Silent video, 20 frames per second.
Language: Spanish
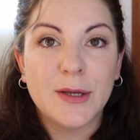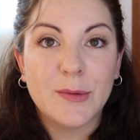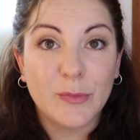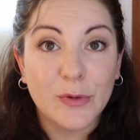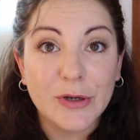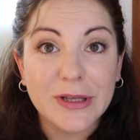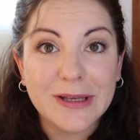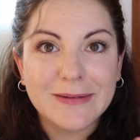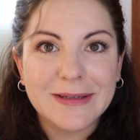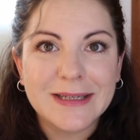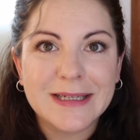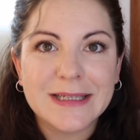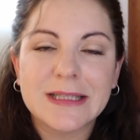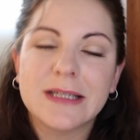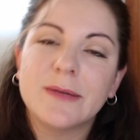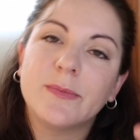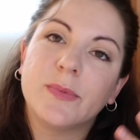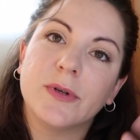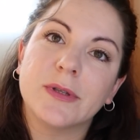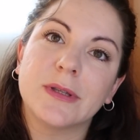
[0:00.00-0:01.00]
voy a ver
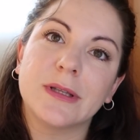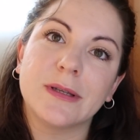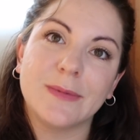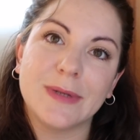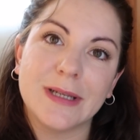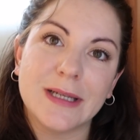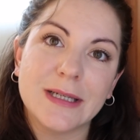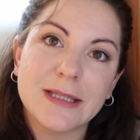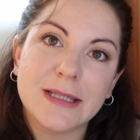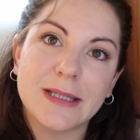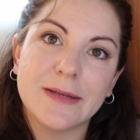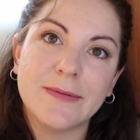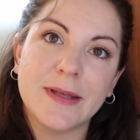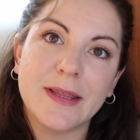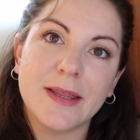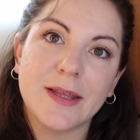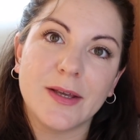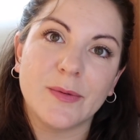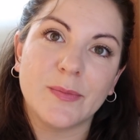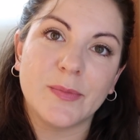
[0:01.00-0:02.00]
si puedo terminar este
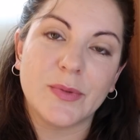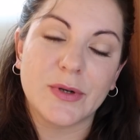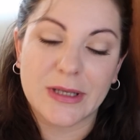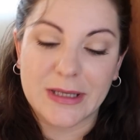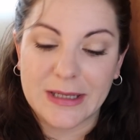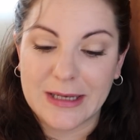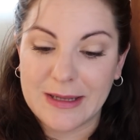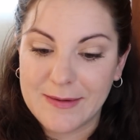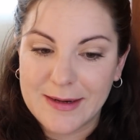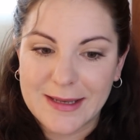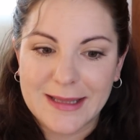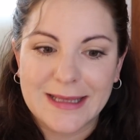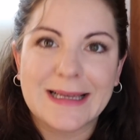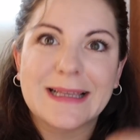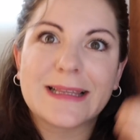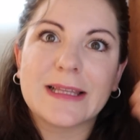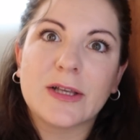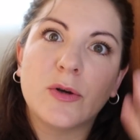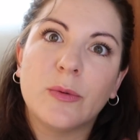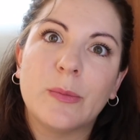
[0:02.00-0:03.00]
vídeo, porque la verdad
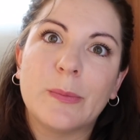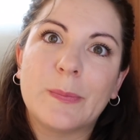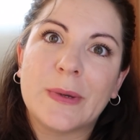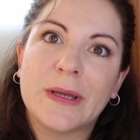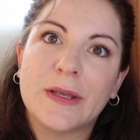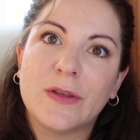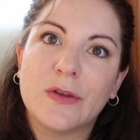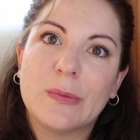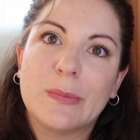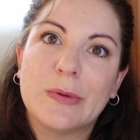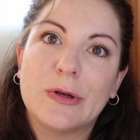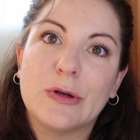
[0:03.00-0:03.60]
que tengo empeño,